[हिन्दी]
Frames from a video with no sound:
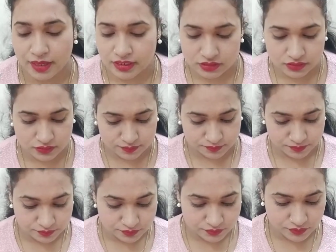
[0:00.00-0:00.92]
बाद
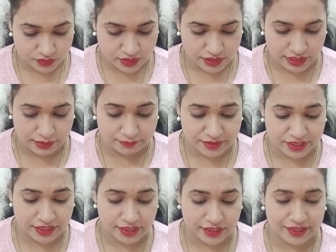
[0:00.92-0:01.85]
क्रीम
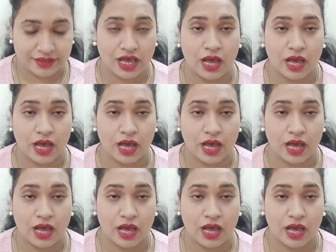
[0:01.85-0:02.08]
के लिए